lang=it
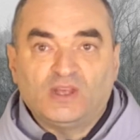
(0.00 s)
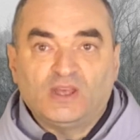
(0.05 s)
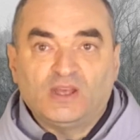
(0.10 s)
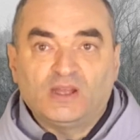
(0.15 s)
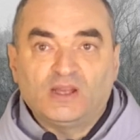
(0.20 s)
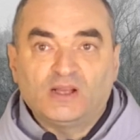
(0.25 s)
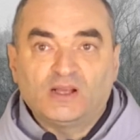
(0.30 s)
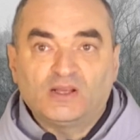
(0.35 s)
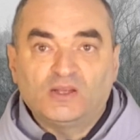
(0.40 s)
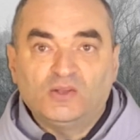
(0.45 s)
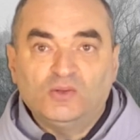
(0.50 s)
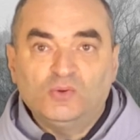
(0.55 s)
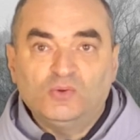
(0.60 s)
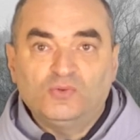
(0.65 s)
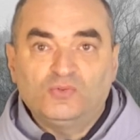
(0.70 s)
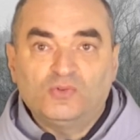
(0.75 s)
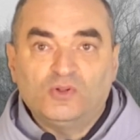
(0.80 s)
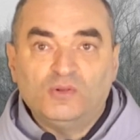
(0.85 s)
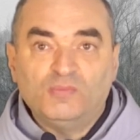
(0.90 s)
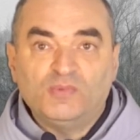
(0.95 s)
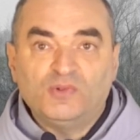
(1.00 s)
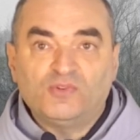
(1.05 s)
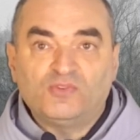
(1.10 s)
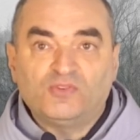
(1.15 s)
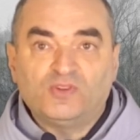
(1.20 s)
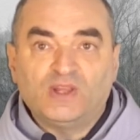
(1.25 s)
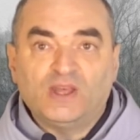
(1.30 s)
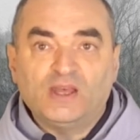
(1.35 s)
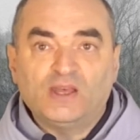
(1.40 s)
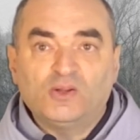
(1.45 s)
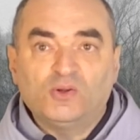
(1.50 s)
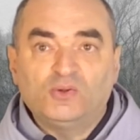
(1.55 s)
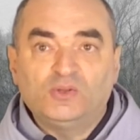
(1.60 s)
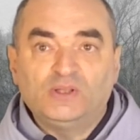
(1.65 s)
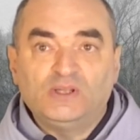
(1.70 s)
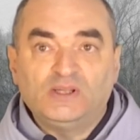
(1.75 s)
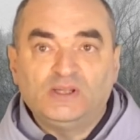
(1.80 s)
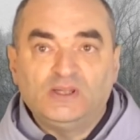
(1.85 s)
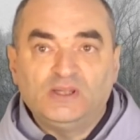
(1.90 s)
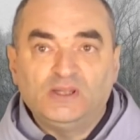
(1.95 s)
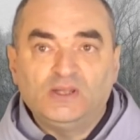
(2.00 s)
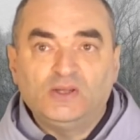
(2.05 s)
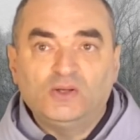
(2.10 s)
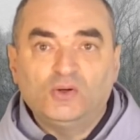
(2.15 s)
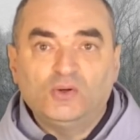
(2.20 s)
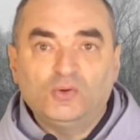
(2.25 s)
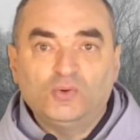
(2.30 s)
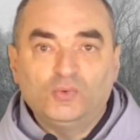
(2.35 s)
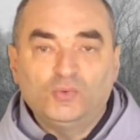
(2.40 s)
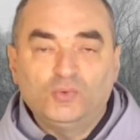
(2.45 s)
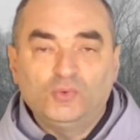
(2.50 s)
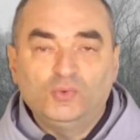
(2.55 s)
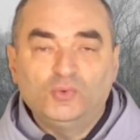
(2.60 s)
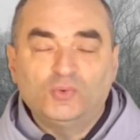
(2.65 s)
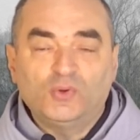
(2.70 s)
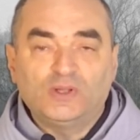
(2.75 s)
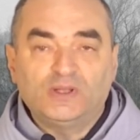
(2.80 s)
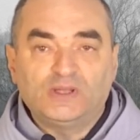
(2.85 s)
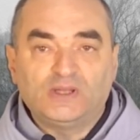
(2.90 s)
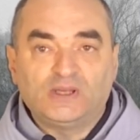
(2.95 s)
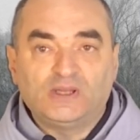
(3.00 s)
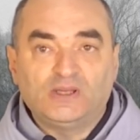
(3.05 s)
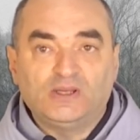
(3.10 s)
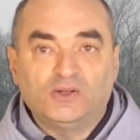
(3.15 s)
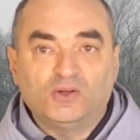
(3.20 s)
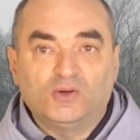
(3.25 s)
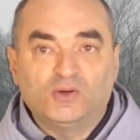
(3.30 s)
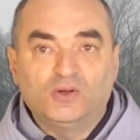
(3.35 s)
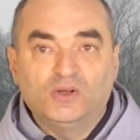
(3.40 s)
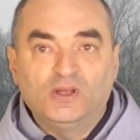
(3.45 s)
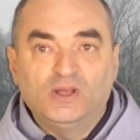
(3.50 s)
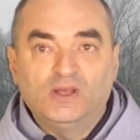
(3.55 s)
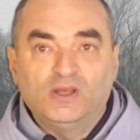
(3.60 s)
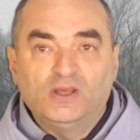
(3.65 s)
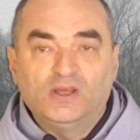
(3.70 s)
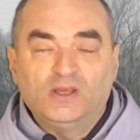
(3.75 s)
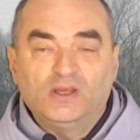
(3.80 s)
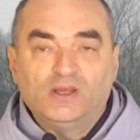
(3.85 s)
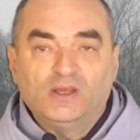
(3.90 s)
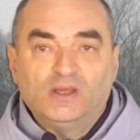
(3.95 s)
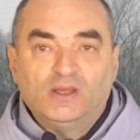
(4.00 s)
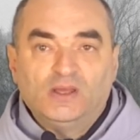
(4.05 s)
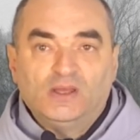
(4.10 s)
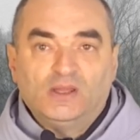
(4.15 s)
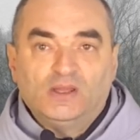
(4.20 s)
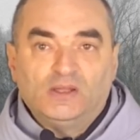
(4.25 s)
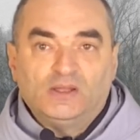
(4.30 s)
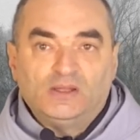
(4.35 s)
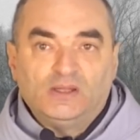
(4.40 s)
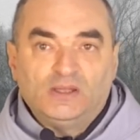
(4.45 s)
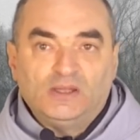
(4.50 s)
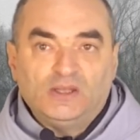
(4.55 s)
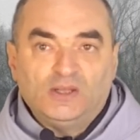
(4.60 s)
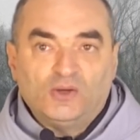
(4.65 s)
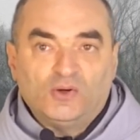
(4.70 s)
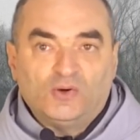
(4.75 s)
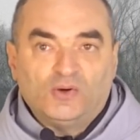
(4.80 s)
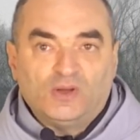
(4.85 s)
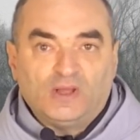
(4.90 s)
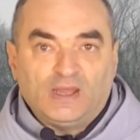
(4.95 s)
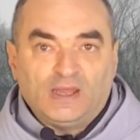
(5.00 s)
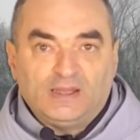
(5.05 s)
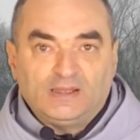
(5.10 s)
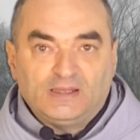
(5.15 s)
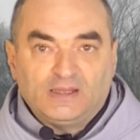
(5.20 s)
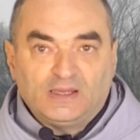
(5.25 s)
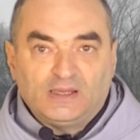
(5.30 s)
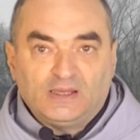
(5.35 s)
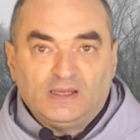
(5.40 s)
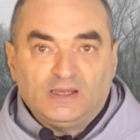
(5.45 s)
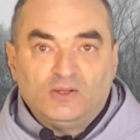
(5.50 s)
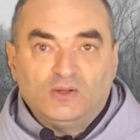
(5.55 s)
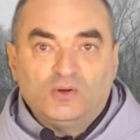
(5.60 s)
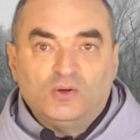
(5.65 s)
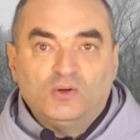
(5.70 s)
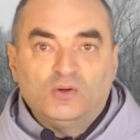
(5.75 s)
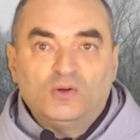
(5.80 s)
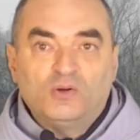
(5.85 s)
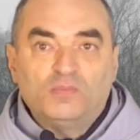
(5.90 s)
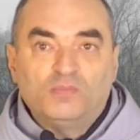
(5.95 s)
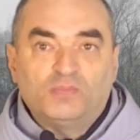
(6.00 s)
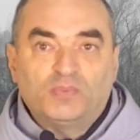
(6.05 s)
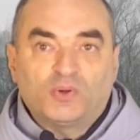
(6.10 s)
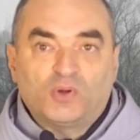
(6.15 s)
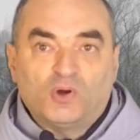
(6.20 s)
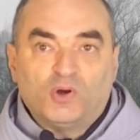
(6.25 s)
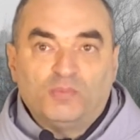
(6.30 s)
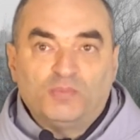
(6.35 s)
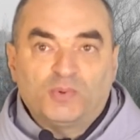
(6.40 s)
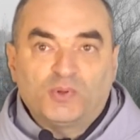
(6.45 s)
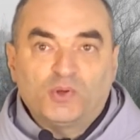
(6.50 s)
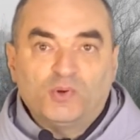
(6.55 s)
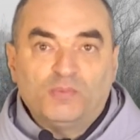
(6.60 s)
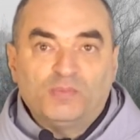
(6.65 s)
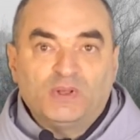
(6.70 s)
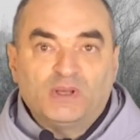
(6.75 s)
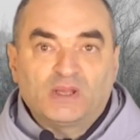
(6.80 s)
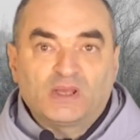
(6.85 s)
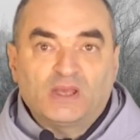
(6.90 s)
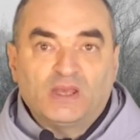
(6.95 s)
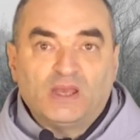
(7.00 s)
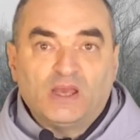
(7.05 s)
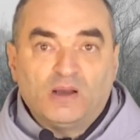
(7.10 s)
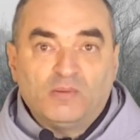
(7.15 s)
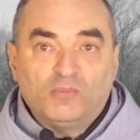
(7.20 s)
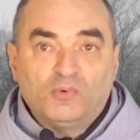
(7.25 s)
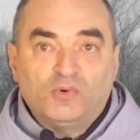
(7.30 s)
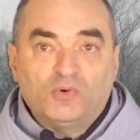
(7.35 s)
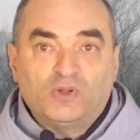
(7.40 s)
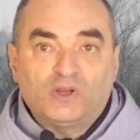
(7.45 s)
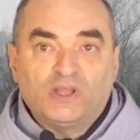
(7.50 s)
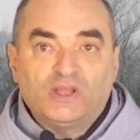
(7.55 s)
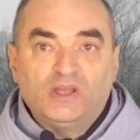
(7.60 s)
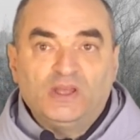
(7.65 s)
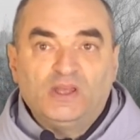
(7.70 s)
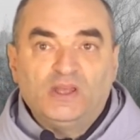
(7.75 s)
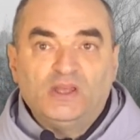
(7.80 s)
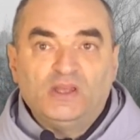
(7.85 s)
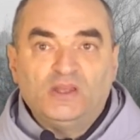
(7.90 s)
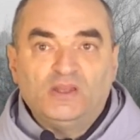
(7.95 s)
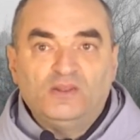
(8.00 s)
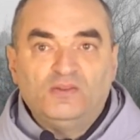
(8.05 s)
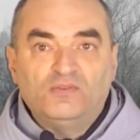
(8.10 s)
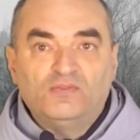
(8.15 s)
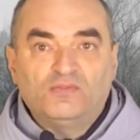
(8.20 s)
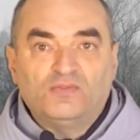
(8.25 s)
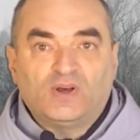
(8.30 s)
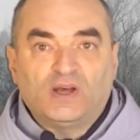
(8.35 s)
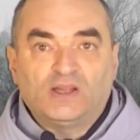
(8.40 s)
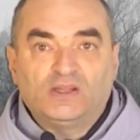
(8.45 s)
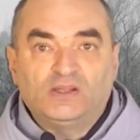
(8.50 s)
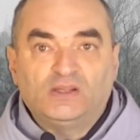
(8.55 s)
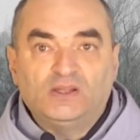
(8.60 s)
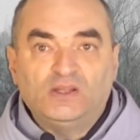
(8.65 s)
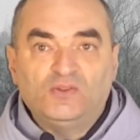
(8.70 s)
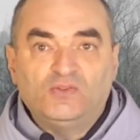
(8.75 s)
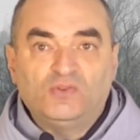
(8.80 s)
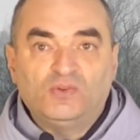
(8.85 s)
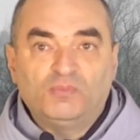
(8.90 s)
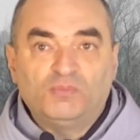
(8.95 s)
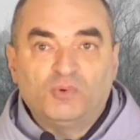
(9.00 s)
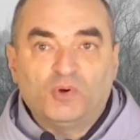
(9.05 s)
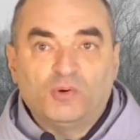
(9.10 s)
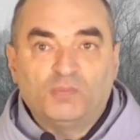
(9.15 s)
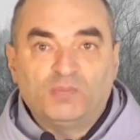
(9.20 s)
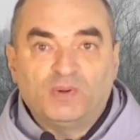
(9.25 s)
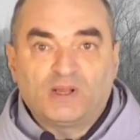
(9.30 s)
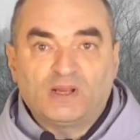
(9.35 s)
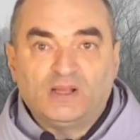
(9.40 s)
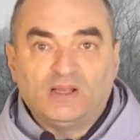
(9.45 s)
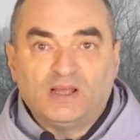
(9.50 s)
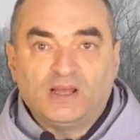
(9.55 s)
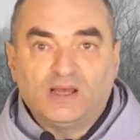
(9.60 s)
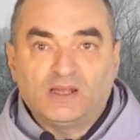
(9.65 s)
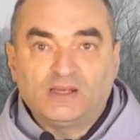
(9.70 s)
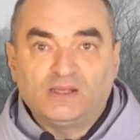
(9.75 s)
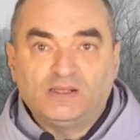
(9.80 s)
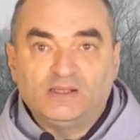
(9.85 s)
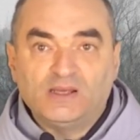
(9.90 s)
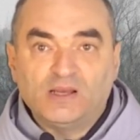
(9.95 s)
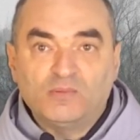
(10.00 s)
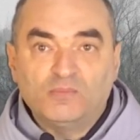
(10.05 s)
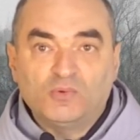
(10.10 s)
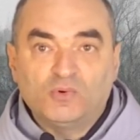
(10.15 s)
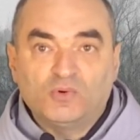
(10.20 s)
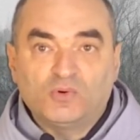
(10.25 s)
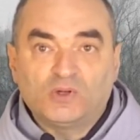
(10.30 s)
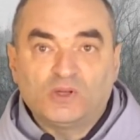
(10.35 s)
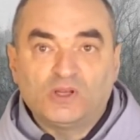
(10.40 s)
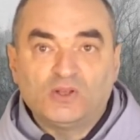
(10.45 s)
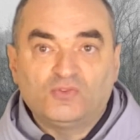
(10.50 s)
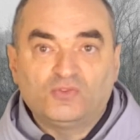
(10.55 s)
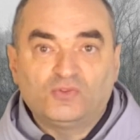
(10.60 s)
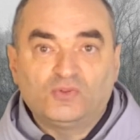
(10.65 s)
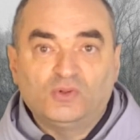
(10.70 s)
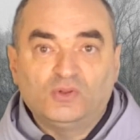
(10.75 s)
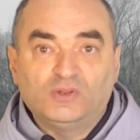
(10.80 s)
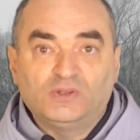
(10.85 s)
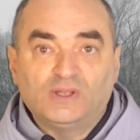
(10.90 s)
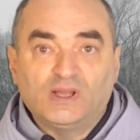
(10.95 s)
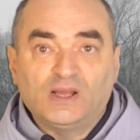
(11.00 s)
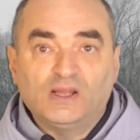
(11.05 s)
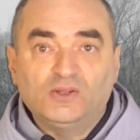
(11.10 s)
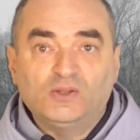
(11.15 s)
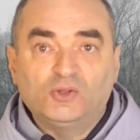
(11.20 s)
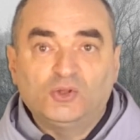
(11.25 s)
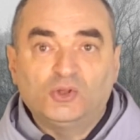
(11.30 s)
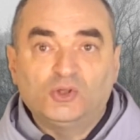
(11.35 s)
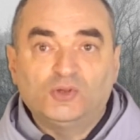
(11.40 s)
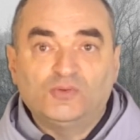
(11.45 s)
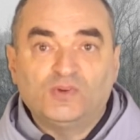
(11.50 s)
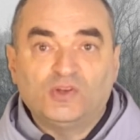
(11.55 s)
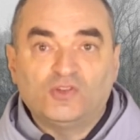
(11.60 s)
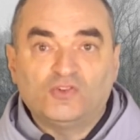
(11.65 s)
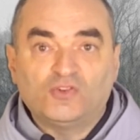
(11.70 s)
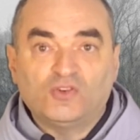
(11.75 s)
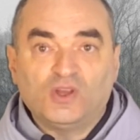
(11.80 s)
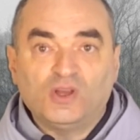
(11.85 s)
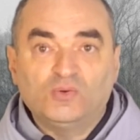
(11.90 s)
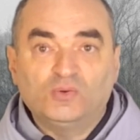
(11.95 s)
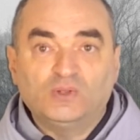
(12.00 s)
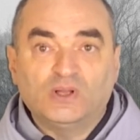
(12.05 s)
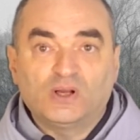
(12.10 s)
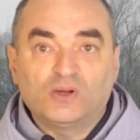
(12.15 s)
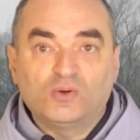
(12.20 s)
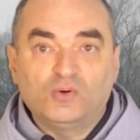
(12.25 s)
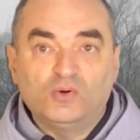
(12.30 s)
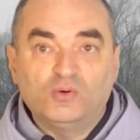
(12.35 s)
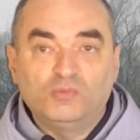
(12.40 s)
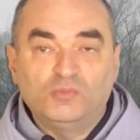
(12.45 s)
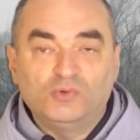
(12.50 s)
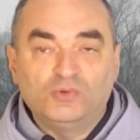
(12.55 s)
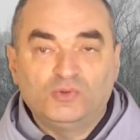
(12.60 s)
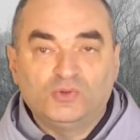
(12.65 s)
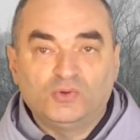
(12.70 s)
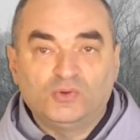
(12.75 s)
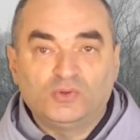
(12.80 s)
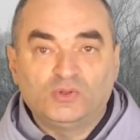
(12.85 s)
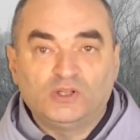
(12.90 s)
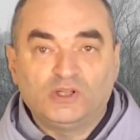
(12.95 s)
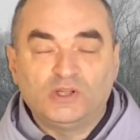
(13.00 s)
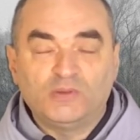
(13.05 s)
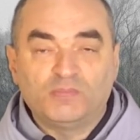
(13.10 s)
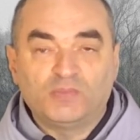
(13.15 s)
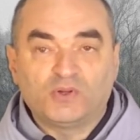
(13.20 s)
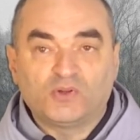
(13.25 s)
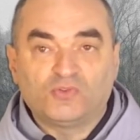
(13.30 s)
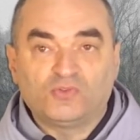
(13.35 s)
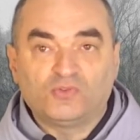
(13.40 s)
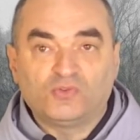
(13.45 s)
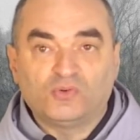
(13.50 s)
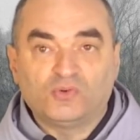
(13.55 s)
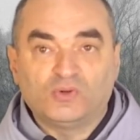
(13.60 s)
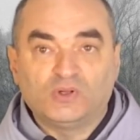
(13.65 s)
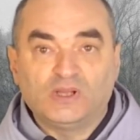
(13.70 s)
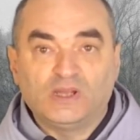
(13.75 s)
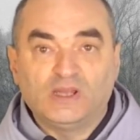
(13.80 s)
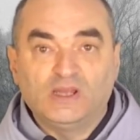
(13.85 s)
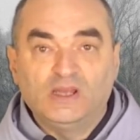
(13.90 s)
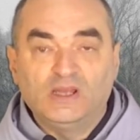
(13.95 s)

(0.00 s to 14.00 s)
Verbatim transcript: è racchiuso il mistero di Dio uno e trino. Dio è trino proprio perché è amore. Infatti si può parlare di amore soltanto dove c'è una comunione di persone.